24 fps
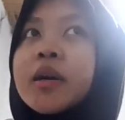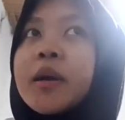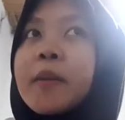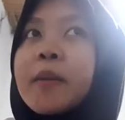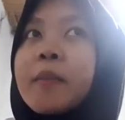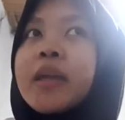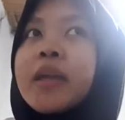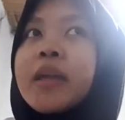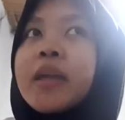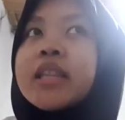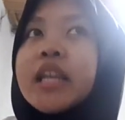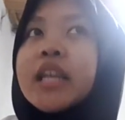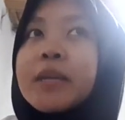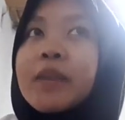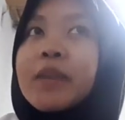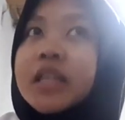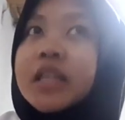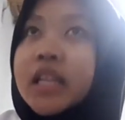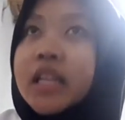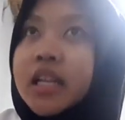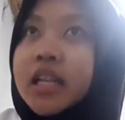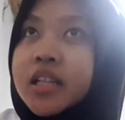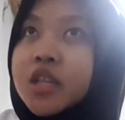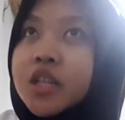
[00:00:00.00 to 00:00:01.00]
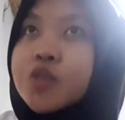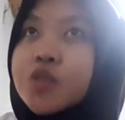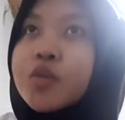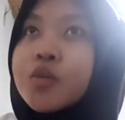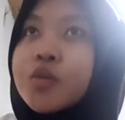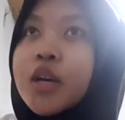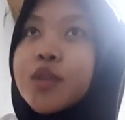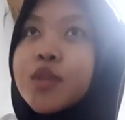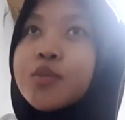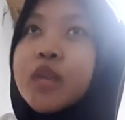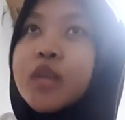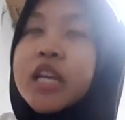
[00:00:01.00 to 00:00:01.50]
materi-materinya
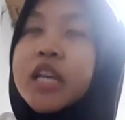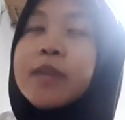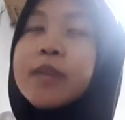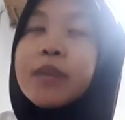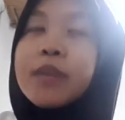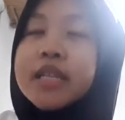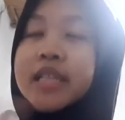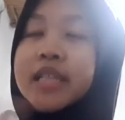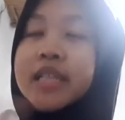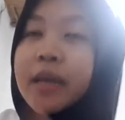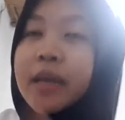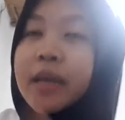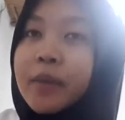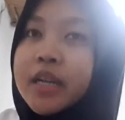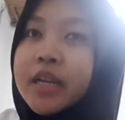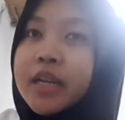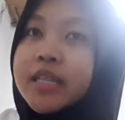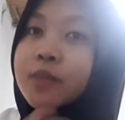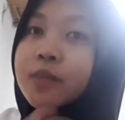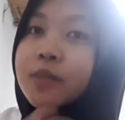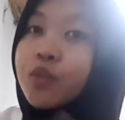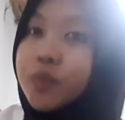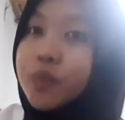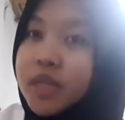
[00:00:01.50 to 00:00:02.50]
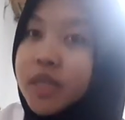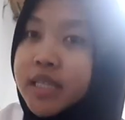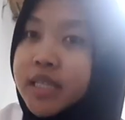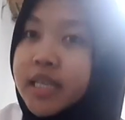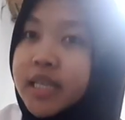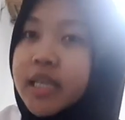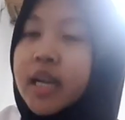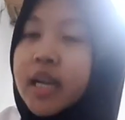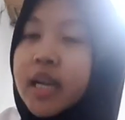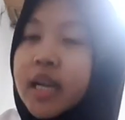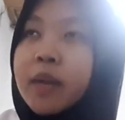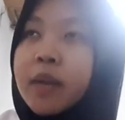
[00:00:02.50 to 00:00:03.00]
juga sudah dipersiapkan sebelumnya
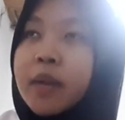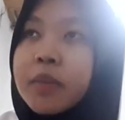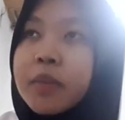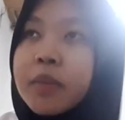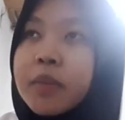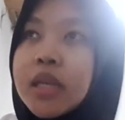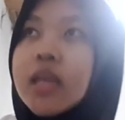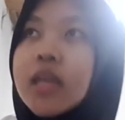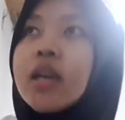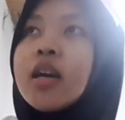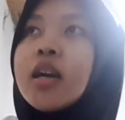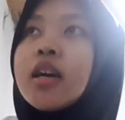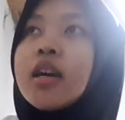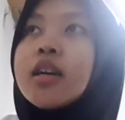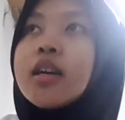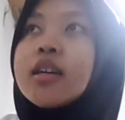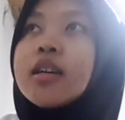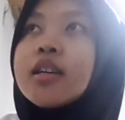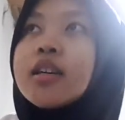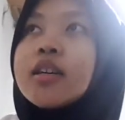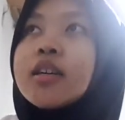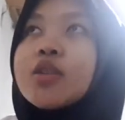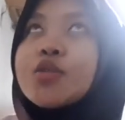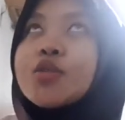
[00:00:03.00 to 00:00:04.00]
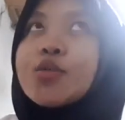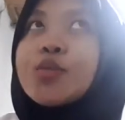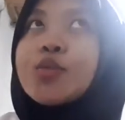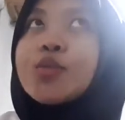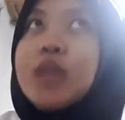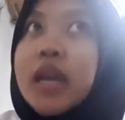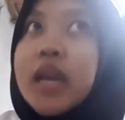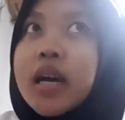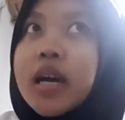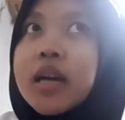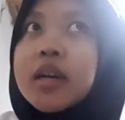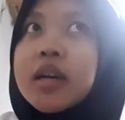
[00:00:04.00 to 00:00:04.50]
sehingga kami
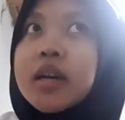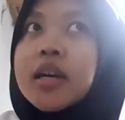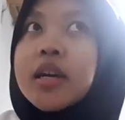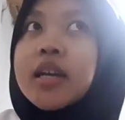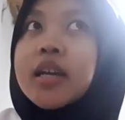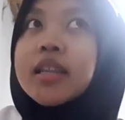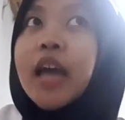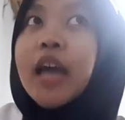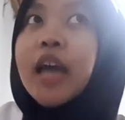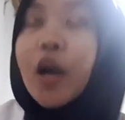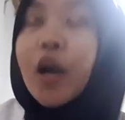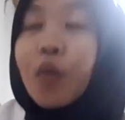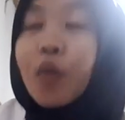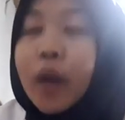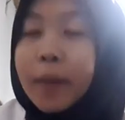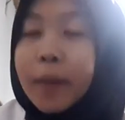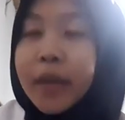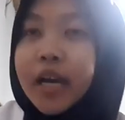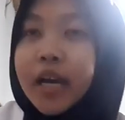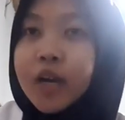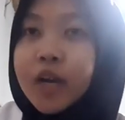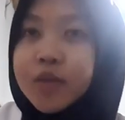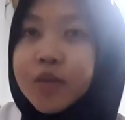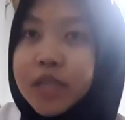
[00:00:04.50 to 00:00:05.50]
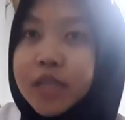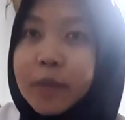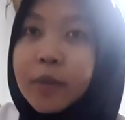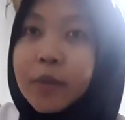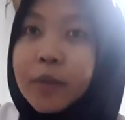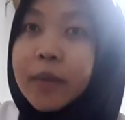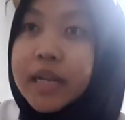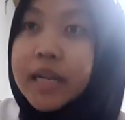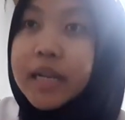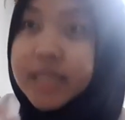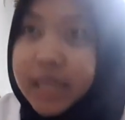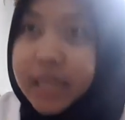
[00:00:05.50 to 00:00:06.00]
sudah tahu apa yang harus kami
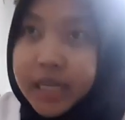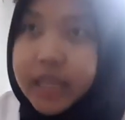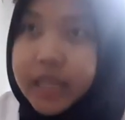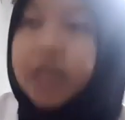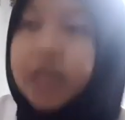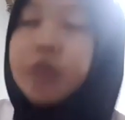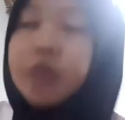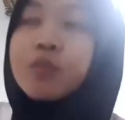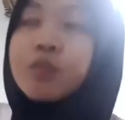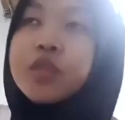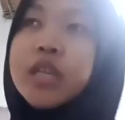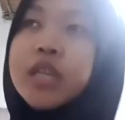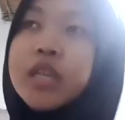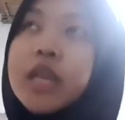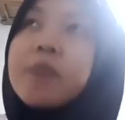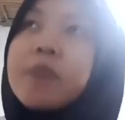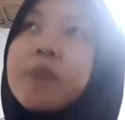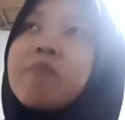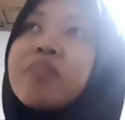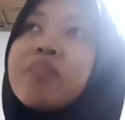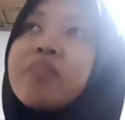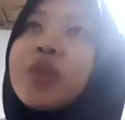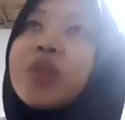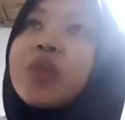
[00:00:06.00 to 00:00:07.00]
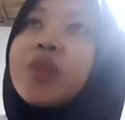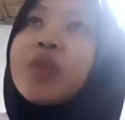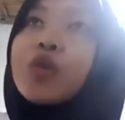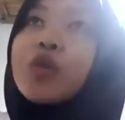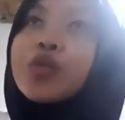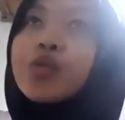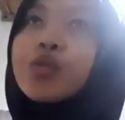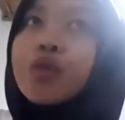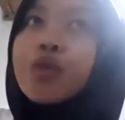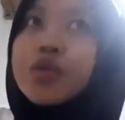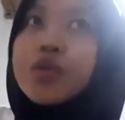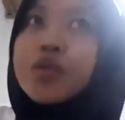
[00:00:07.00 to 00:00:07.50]
pelajari. Kemudian
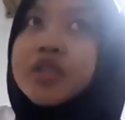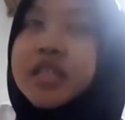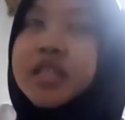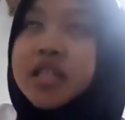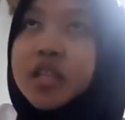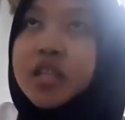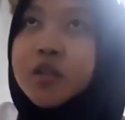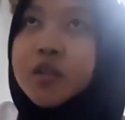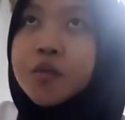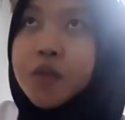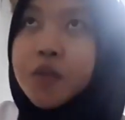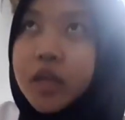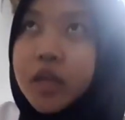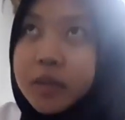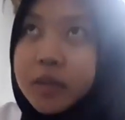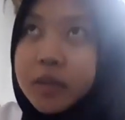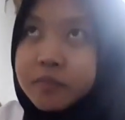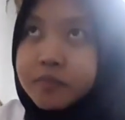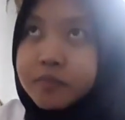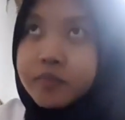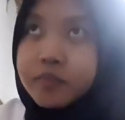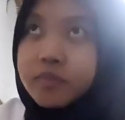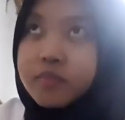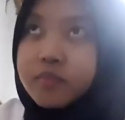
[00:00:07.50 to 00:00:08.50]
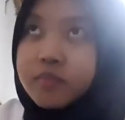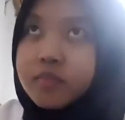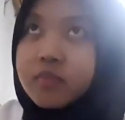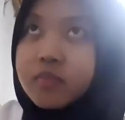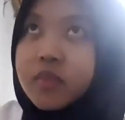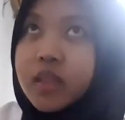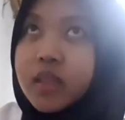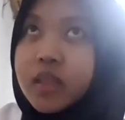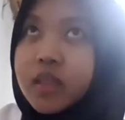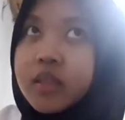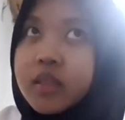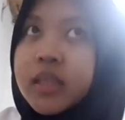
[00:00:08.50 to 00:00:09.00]
untuk postingnya juga
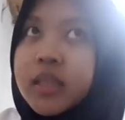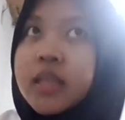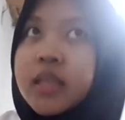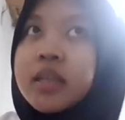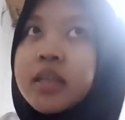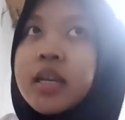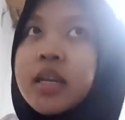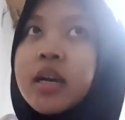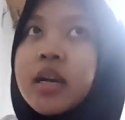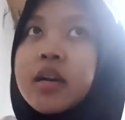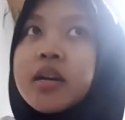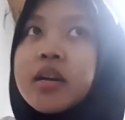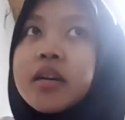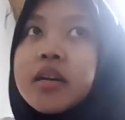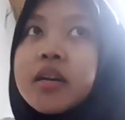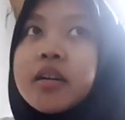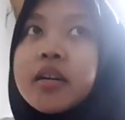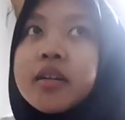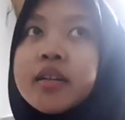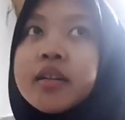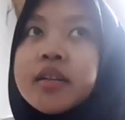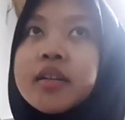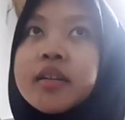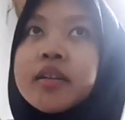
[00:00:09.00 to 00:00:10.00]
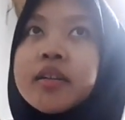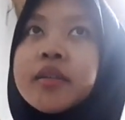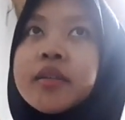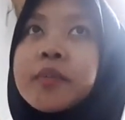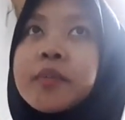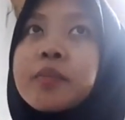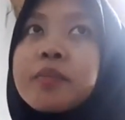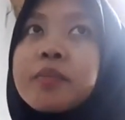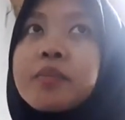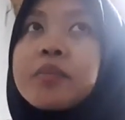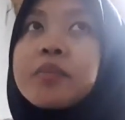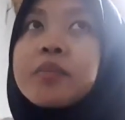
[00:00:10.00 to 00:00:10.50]
tidak uh,
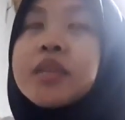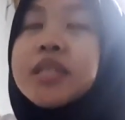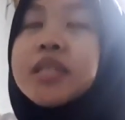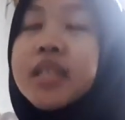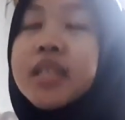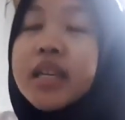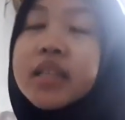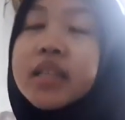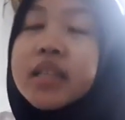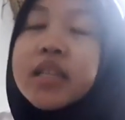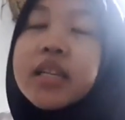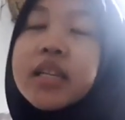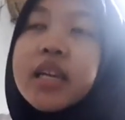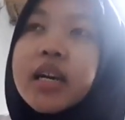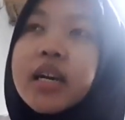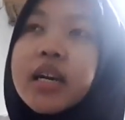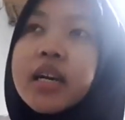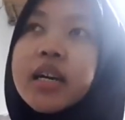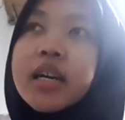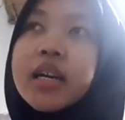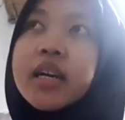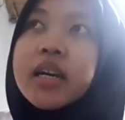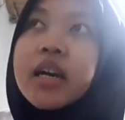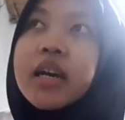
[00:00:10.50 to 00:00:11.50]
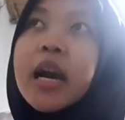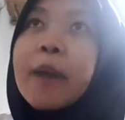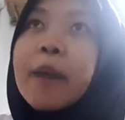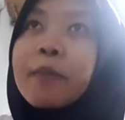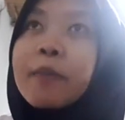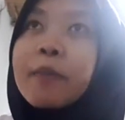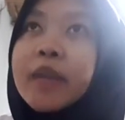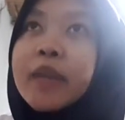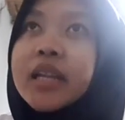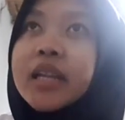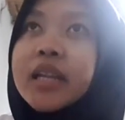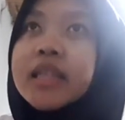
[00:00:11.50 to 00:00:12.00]
bisa tidak
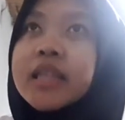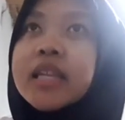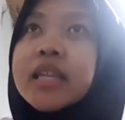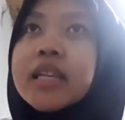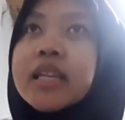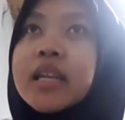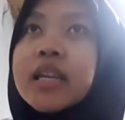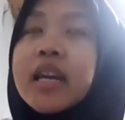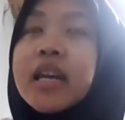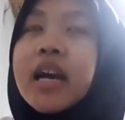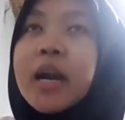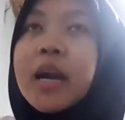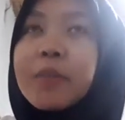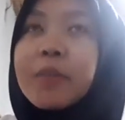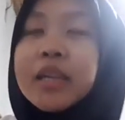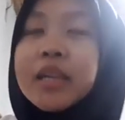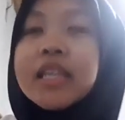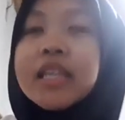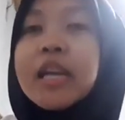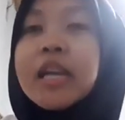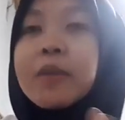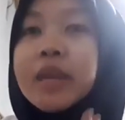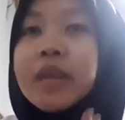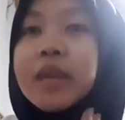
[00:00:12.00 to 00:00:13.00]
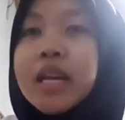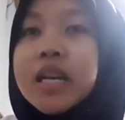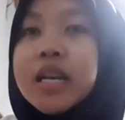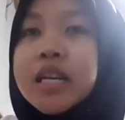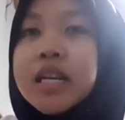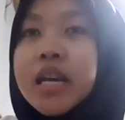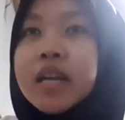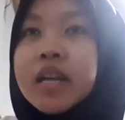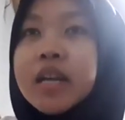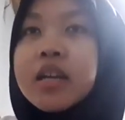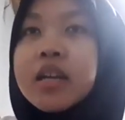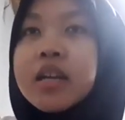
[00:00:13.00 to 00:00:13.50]
hampir tidak hampir tidak beda
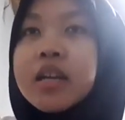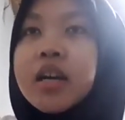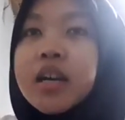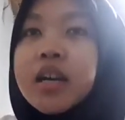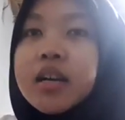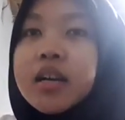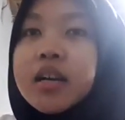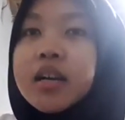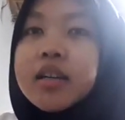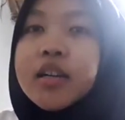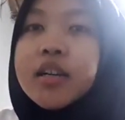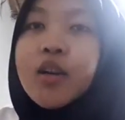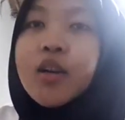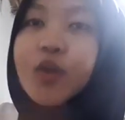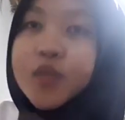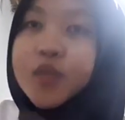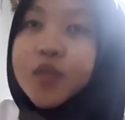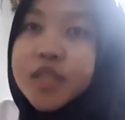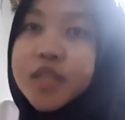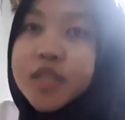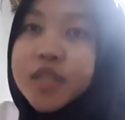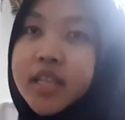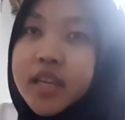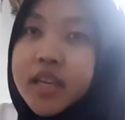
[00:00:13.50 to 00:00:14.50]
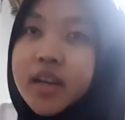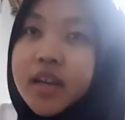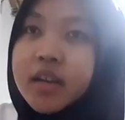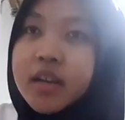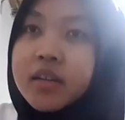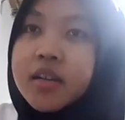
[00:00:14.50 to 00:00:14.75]
dengan uh, eh, OSCE yang